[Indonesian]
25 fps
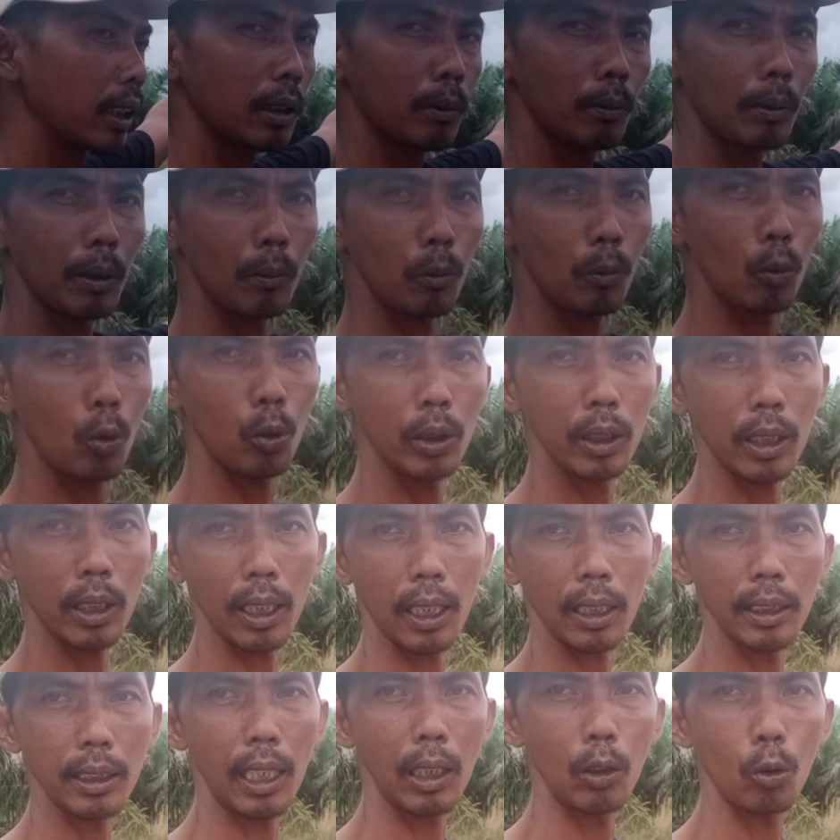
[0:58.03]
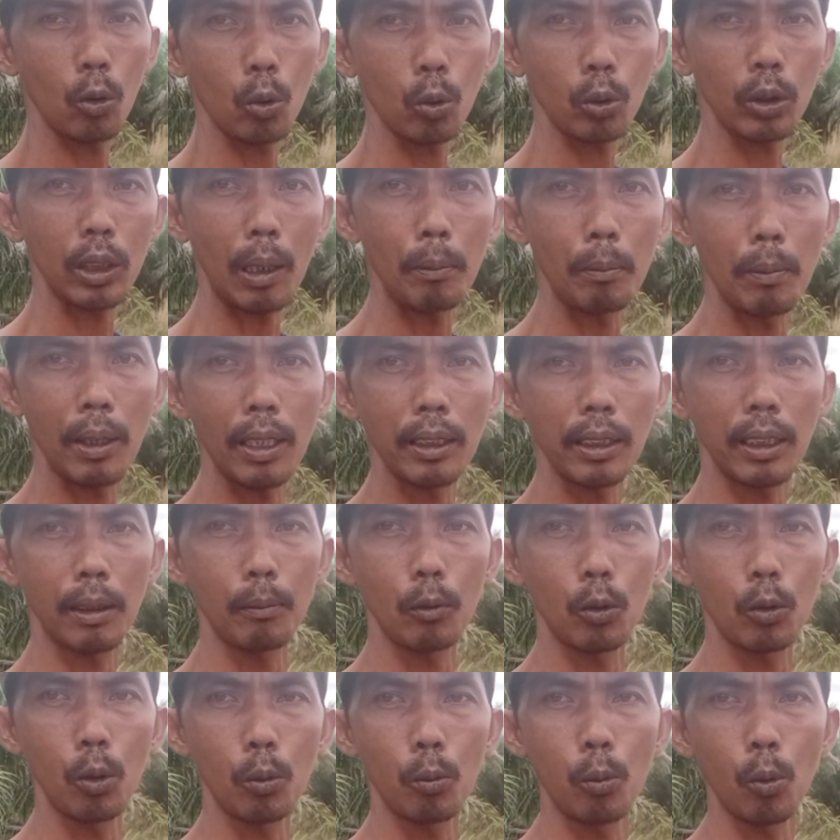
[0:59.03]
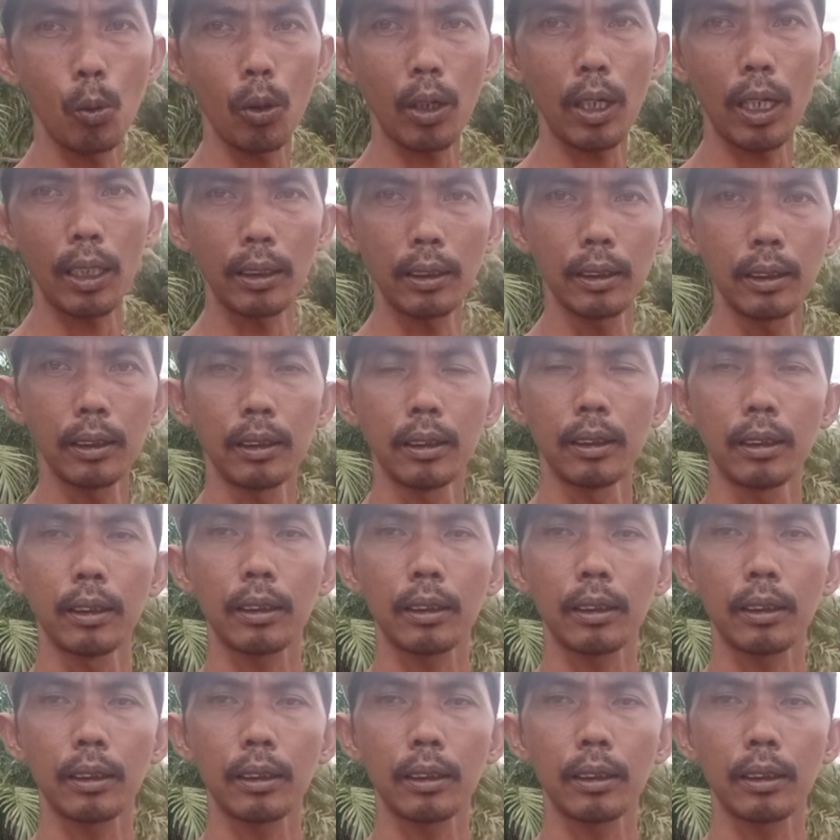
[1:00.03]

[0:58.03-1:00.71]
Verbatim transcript: temanku ialah jalur utama yang menghubungkan